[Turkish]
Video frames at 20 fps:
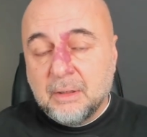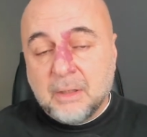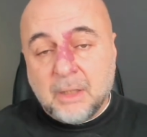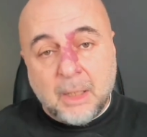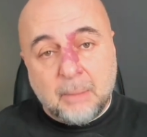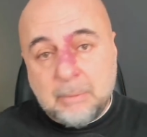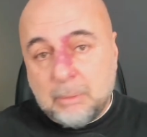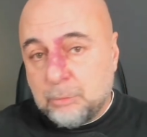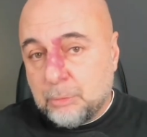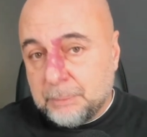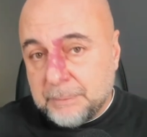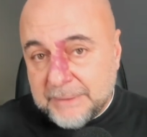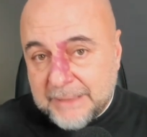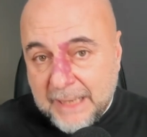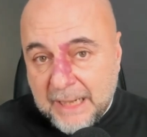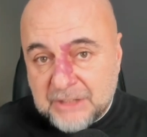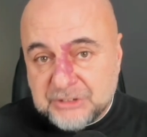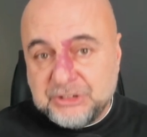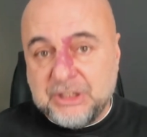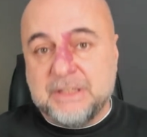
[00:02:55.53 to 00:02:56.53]
Ama bu bir
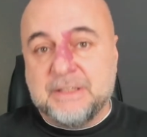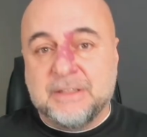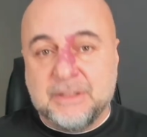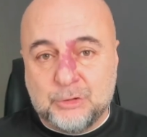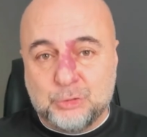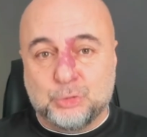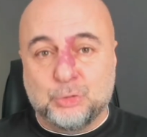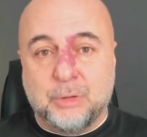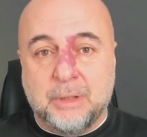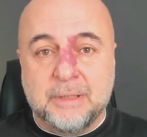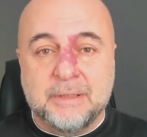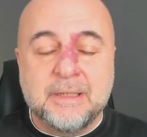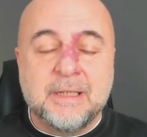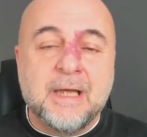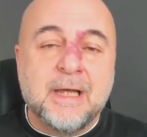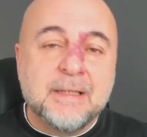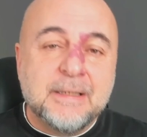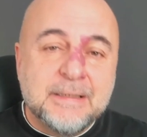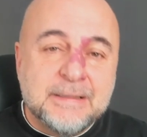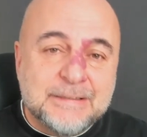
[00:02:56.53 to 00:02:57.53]
gerçeklik şu anda.
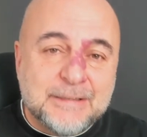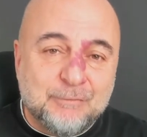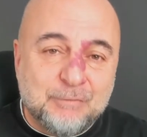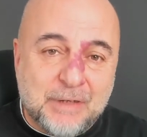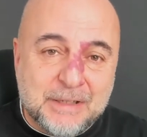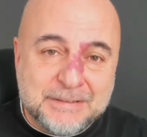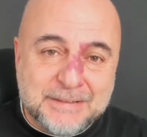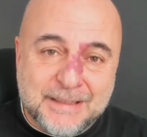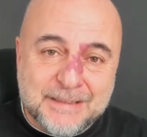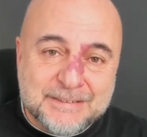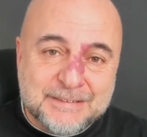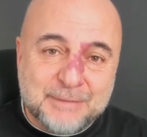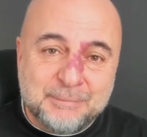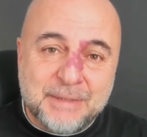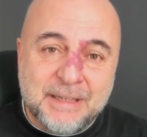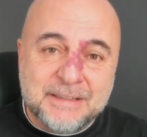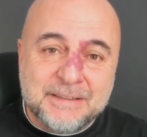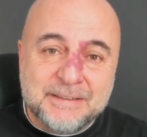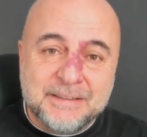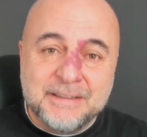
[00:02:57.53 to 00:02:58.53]
Yani ilk defa tarihte
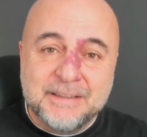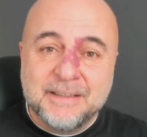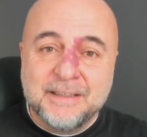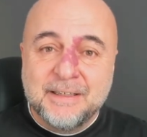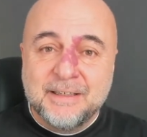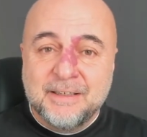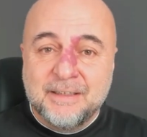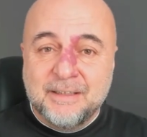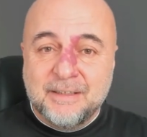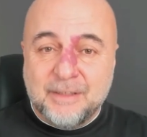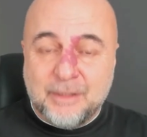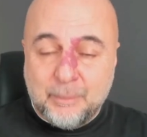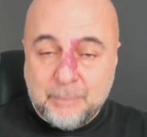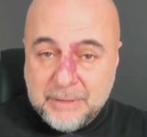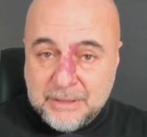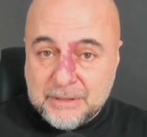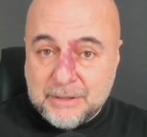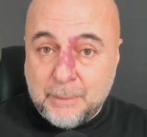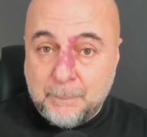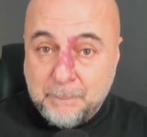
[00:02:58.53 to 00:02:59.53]
belki
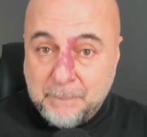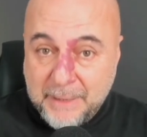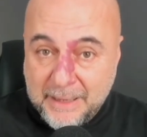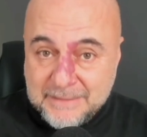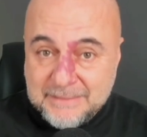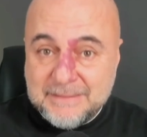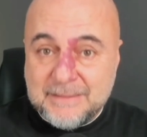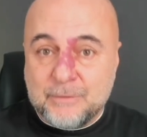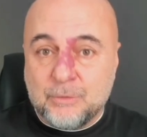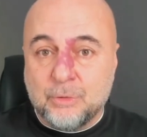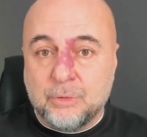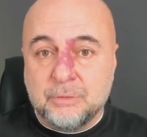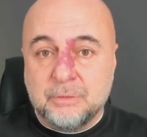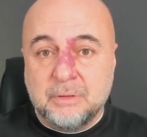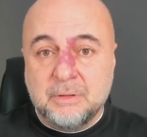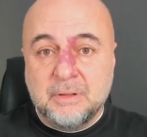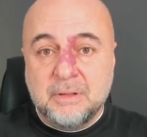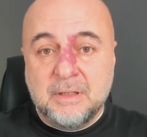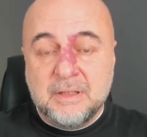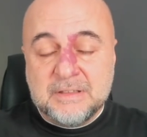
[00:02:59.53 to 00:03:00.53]
Amerika Pentagon
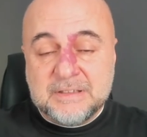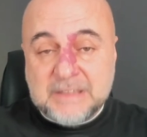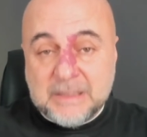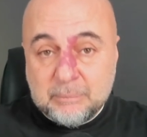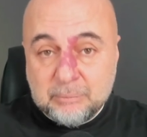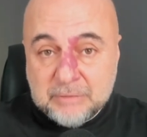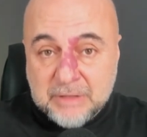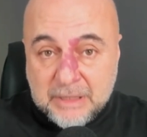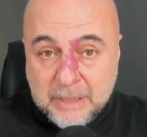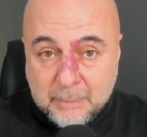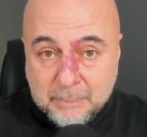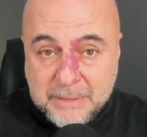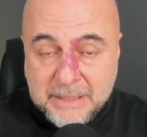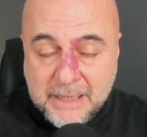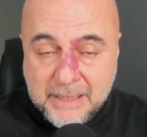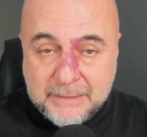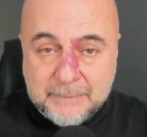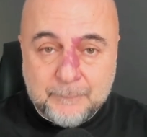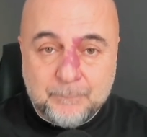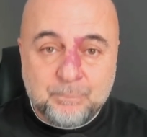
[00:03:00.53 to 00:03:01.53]

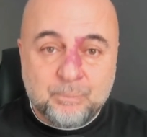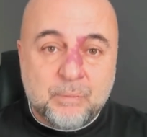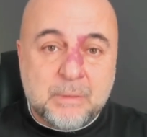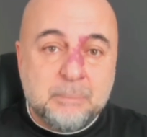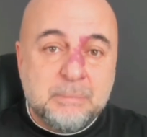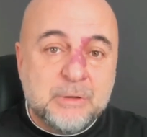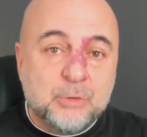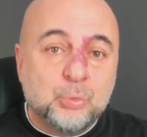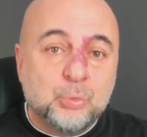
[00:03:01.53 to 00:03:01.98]
tanımlanamayan bir